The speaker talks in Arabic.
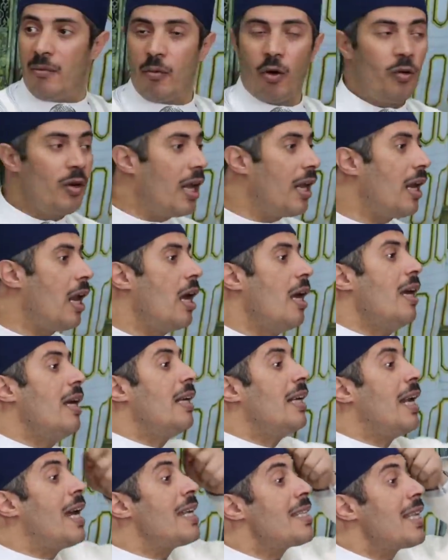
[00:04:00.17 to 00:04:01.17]
قال مولانا
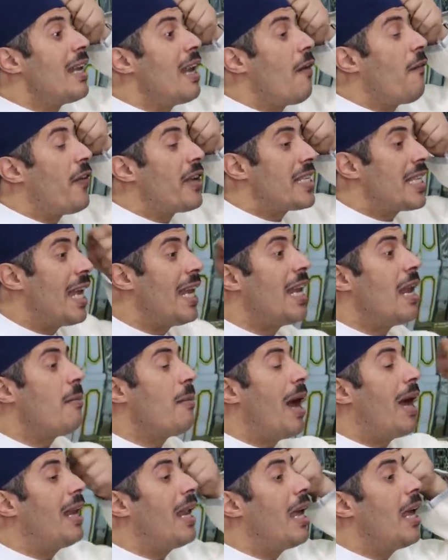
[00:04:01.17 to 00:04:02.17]
نزل
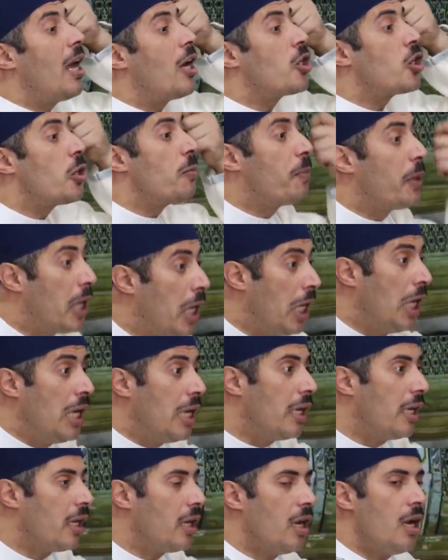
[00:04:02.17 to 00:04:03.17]
فسلم عليها
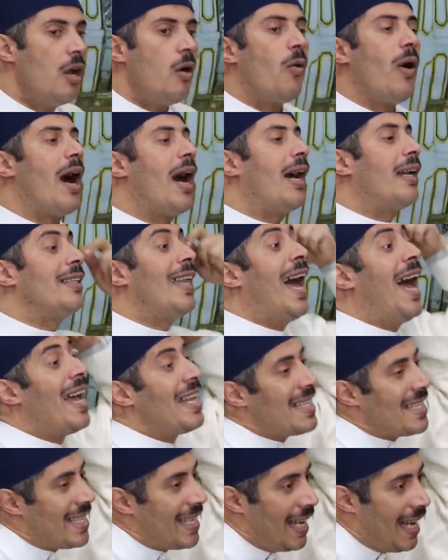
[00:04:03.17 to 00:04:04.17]
جبريل وأهداها
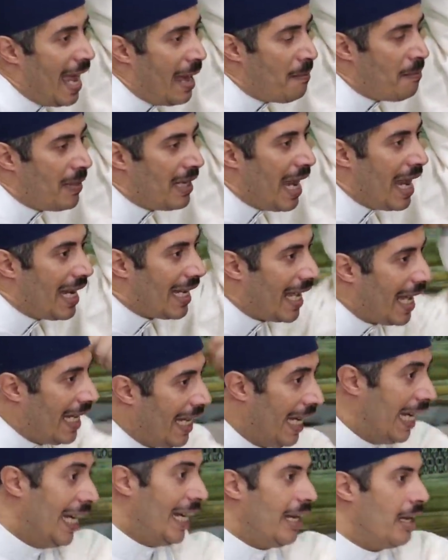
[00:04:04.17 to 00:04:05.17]
السلام من
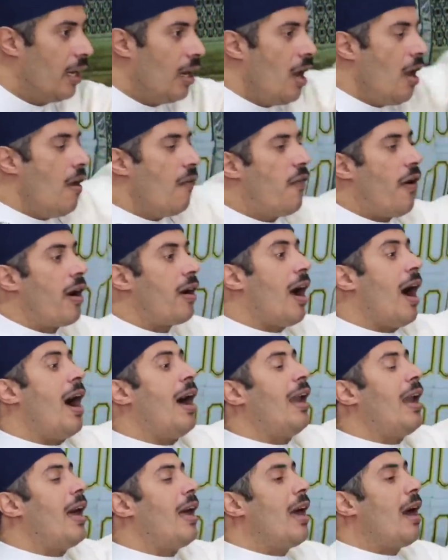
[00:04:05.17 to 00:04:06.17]
الجليل
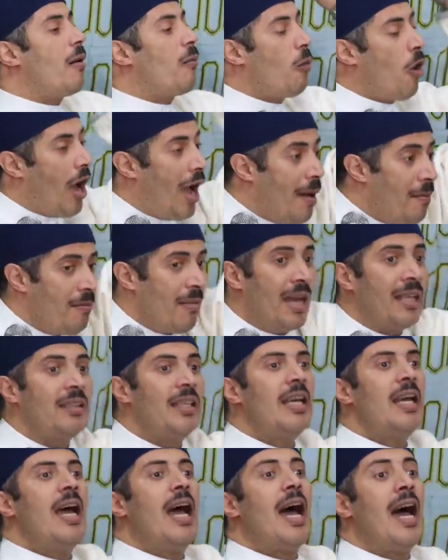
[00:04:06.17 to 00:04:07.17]
فقال يا محمد
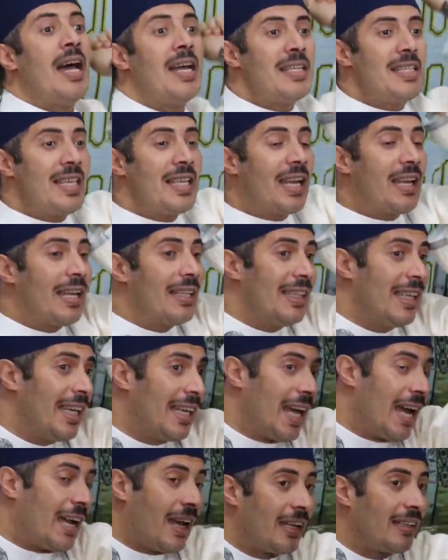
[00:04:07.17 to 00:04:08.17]
هذه
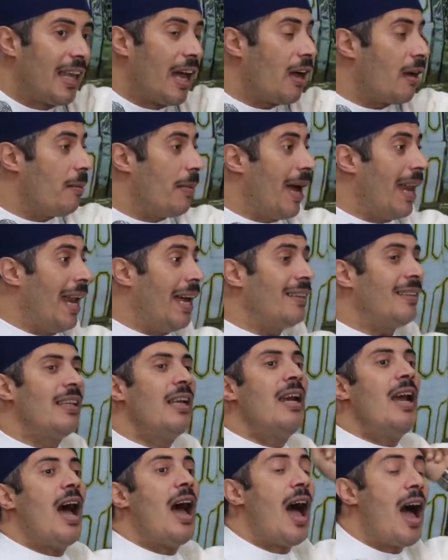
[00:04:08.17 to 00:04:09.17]
خديجة قد أقبلت
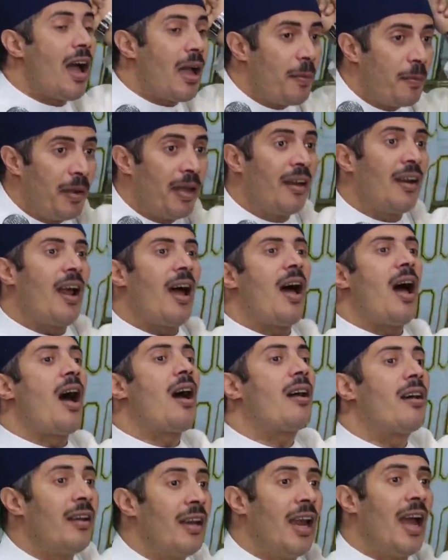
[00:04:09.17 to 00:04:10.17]
أخبرها
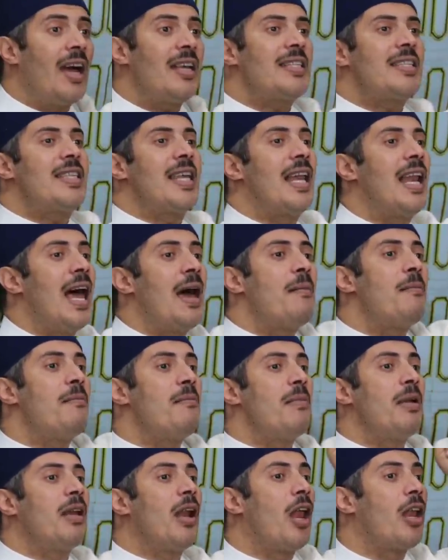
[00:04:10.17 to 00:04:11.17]
أقرئها
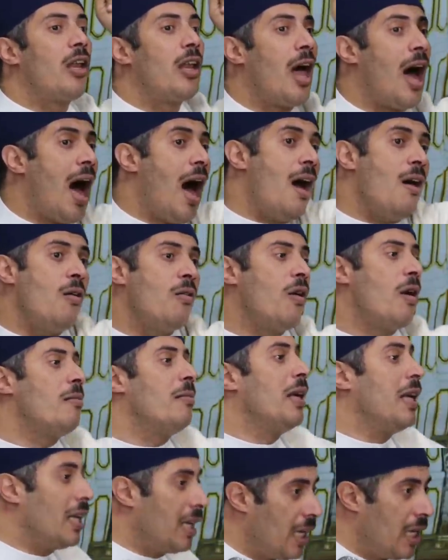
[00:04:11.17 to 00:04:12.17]
السلام من الله
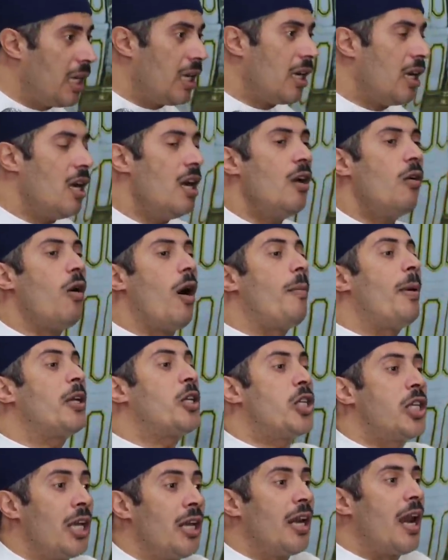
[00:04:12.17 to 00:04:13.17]
ومني
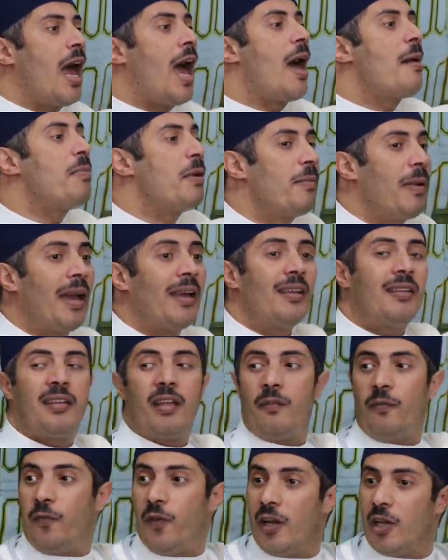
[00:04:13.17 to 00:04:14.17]
وبشرها
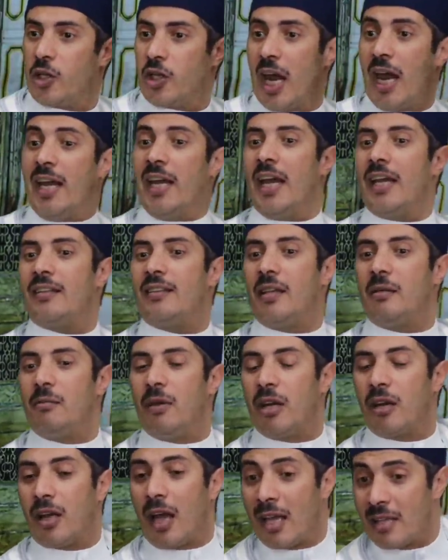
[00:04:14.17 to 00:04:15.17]
ببيت في الجنة
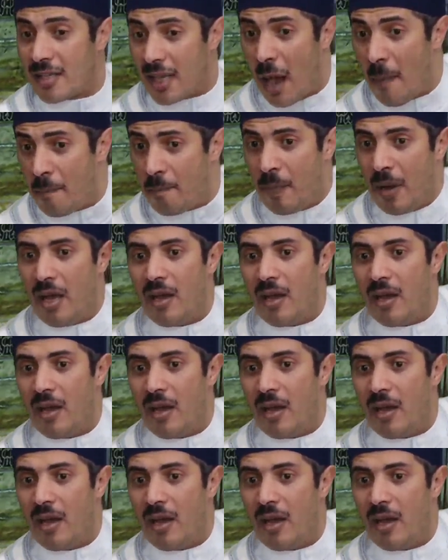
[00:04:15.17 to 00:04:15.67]
من قصب